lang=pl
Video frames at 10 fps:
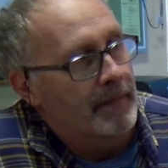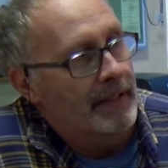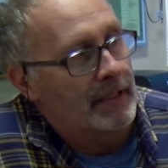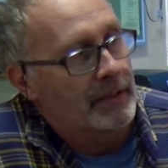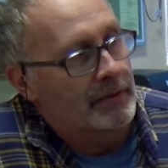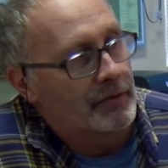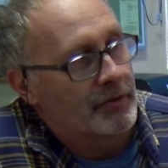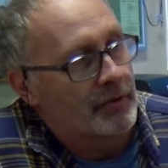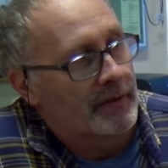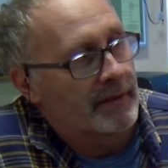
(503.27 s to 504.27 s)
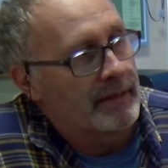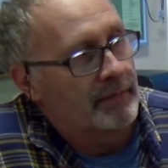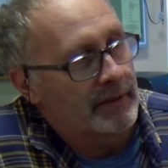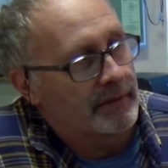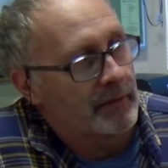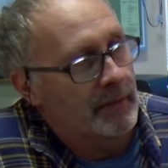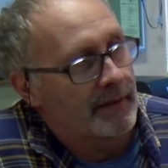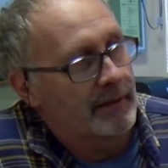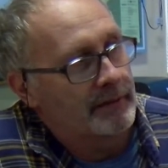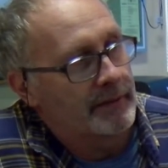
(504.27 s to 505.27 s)
jak już dostałem te
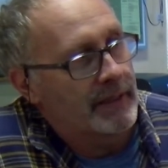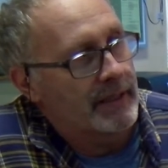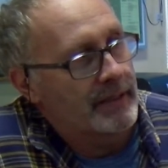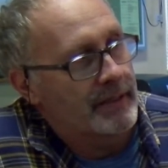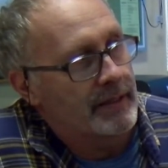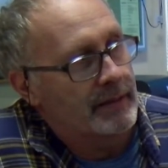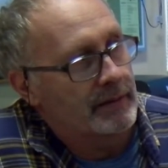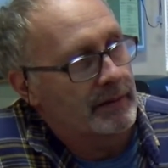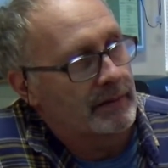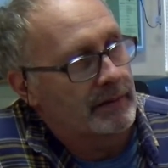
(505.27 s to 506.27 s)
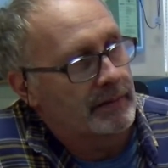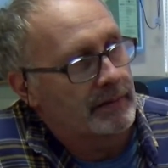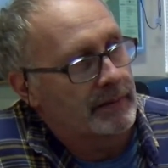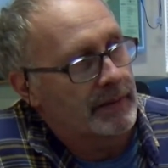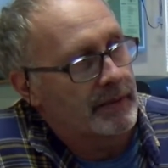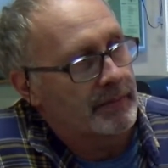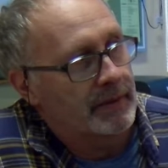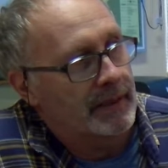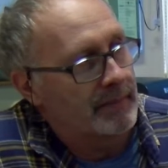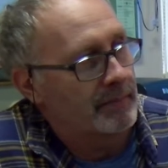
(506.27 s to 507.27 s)
informacje o wyjeździe, no to też
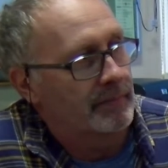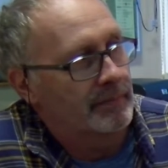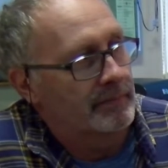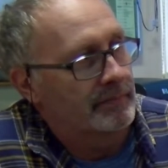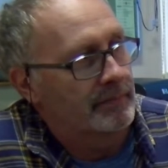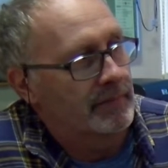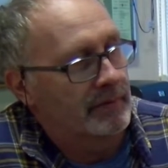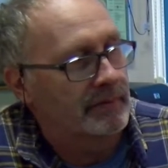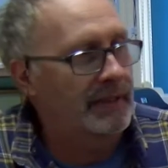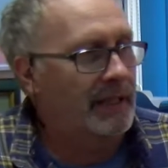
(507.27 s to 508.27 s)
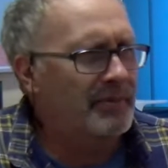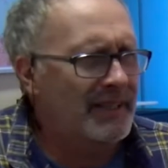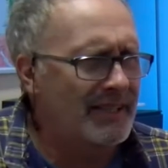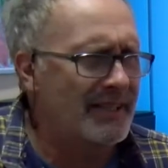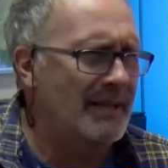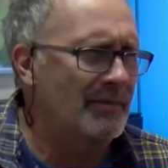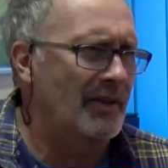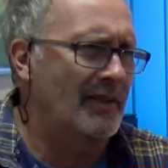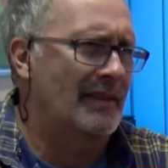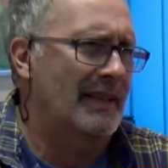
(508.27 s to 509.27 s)
pytałem, bo jakby nie chciałem do
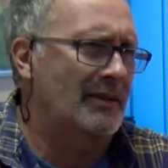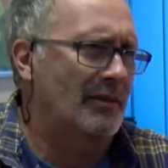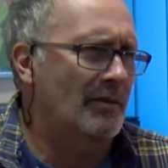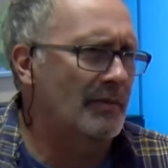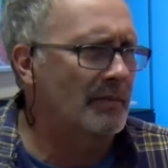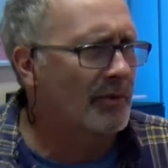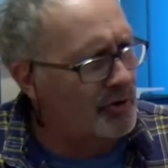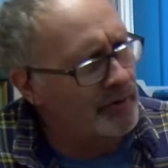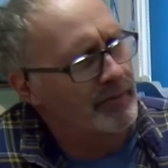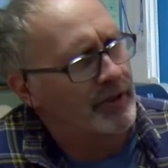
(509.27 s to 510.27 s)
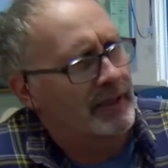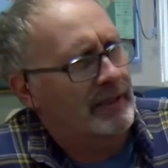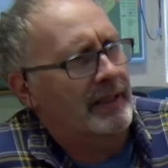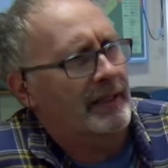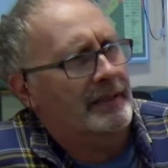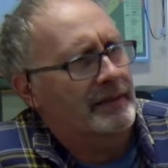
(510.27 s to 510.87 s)
izolatorium, no bo czułem się jednak